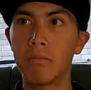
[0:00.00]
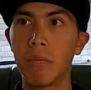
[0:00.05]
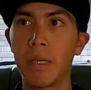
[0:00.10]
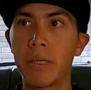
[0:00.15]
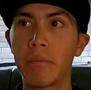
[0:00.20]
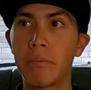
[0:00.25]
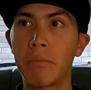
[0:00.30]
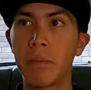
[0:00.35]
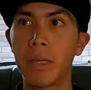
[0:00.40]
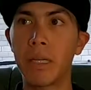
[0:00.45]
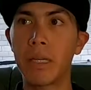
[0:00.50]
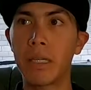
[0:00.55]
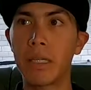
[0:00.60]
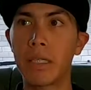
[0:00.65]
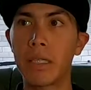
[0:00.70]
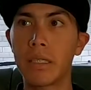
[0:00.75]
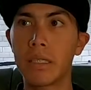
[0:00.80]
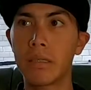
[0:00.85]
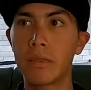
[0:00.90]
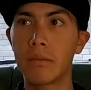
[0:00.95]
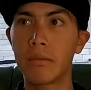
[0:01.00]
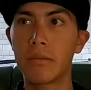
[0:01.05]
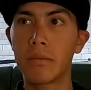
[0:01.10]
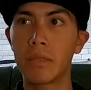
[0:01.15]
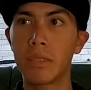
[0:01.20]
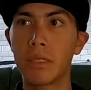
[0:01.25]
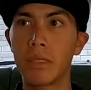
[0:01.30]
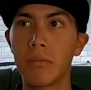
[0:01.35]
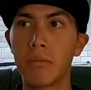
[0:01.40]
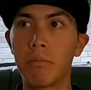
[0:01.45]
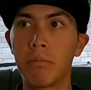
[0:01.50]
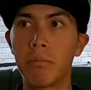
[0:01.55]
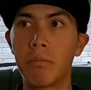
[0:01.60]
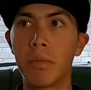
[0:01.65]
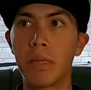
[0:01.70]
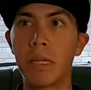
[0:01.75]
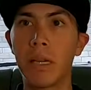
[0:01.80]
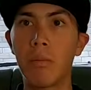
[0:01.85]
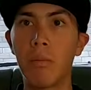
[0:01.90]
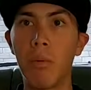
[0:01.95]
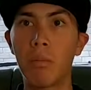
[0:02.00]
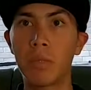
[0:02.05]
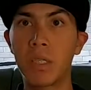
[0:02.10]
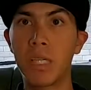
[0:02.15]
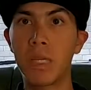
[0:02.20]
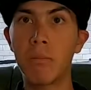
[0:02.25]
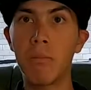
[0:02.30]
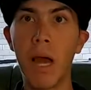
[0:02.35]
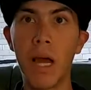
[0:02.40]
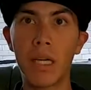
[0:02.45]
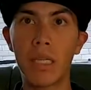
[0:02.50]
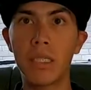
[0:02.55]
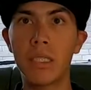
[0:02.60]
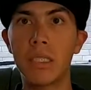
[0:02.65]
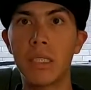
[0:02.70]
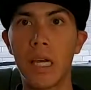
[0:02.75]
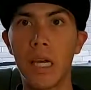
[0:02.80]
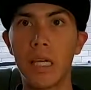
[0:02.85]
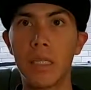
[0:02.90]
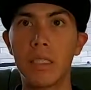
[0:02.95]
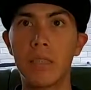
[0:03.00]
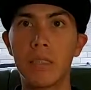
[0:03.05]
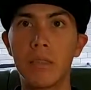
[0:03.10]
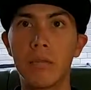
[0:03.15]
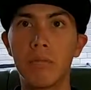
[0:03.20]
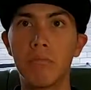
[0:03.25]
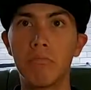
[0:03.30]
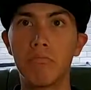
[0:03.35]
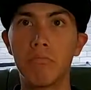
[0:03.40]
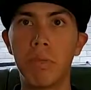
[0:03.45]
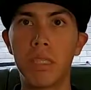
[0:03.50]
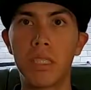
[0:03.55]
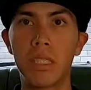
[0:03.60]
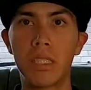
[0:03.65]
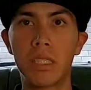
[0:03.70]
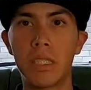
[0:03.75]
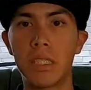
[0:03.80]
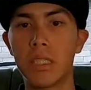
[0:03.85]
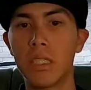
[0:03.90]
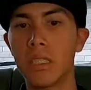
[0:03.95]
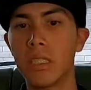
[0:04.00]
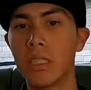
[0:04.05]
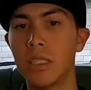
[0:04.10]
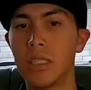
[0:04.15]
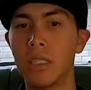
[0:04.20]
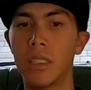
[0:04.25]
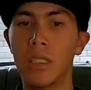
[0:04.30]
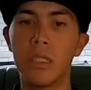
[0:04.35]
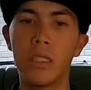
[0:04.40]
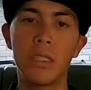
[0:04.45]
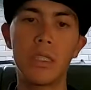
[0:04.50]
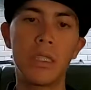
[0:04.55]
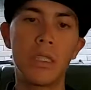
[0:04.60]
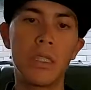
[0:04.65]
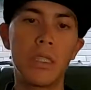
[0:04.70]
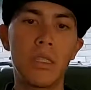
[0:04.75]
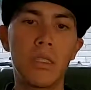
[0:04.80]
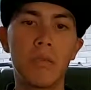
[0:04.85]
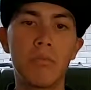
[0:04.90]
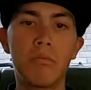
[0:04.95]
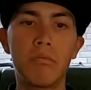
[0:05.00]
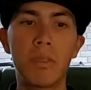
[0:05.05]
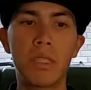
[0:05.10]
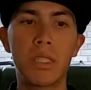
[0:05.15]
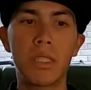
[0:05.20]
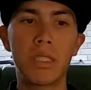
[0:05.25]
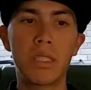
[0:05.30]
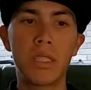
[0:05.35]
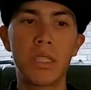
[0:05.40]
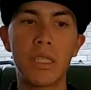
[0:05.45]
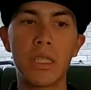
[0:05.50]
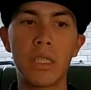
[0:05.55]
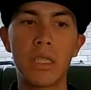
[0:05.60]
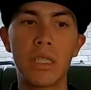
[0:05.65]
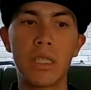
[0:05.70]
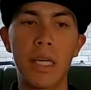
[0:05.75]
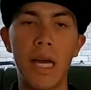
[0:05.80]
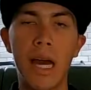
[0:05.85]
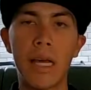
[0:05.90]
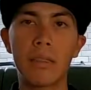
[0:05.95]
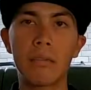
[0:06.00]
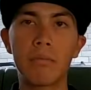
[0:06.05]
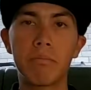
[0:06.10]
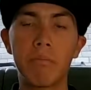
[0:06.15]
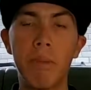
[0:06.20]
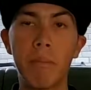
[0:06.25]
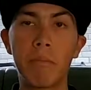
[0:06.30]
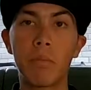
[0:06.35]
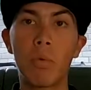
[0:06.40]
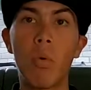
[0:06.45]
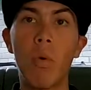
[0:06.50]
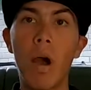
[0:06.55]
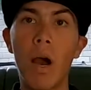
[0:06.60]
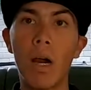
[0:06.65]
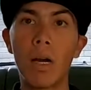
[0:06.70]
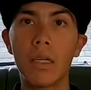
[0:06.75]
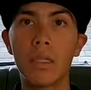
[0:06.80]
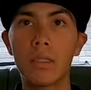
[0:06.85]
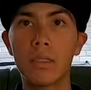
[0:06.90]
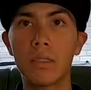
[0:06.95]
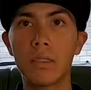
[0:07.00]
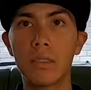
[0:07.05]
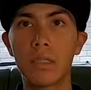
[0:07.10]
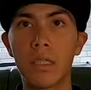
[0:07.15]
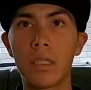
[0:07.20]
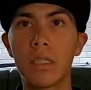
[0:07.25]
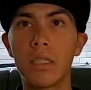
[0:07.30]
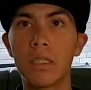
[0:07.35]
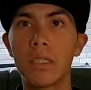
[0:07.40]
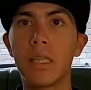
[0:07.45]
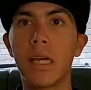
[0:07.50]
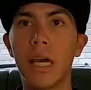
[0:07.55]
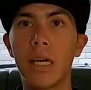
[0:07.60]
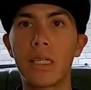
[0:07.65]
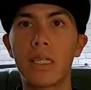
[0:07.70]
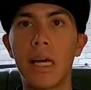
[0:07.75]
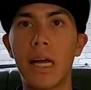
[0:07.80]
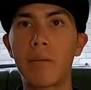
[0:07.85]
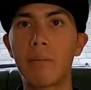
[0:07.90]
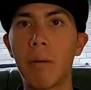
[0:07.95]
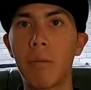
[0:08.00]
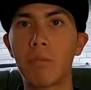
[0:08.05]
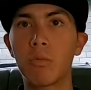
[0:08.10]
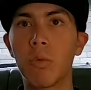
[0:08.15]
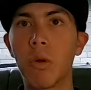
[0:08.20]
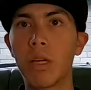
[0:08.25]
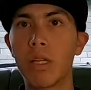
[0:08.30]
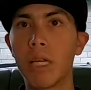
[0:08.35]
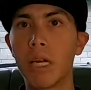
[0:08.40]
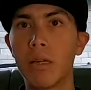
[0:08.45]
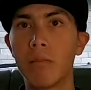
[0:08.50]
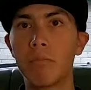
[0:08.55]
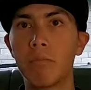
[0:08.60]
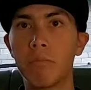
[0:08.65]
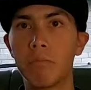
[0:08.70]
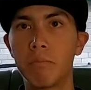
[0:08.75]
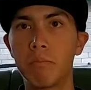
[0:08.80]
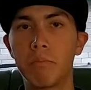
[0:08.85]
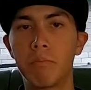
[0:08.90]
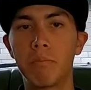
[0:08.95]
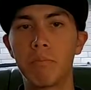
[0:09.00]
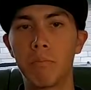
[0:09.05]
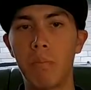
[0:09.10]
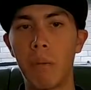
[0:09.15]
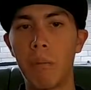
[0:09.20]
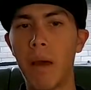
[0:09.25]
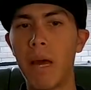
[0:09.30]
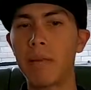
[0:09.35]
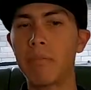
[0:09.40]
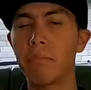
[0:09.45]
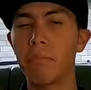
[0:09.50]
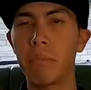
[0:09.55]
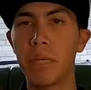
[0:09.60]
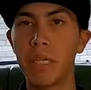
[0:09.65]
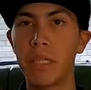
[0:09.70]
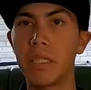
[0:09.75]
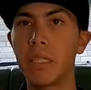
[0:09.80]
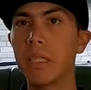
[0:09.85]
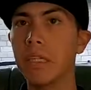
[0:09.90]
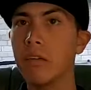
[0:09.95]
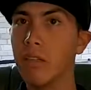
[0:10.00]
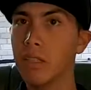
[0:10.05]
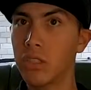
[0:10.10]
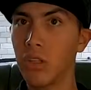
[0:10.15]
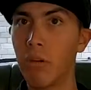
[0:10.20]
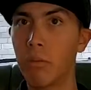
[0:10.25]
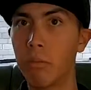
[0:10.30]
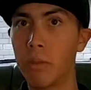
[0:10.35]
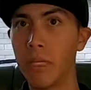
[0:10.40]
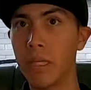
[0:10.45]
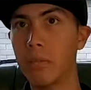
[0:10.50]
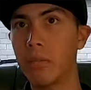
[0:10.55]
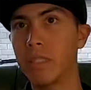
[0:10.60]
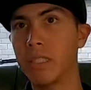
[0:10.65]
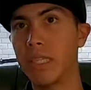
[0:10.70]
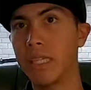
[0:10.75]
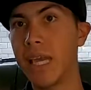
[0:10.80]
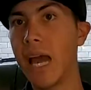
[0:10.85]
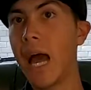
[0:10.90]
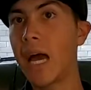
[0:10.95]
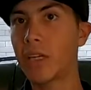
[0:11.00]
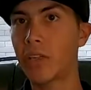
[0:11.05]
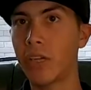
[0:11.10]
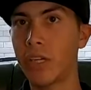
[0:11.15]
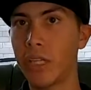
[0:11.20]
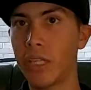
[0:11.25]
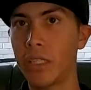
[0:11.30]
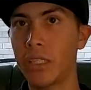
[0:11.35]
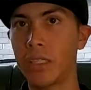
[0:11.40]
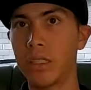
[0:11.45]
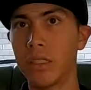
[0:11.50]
เป็น เป็น เป็นระบบทีมากขึ้นเนี่ย มันจะเจอ มันจะเจอการปรับตัว ก็คือเนี่ย การปรับตัวเนี่ย ประมาณปีหนึ่งหรือว่าสองปีมันจะยากหน่อย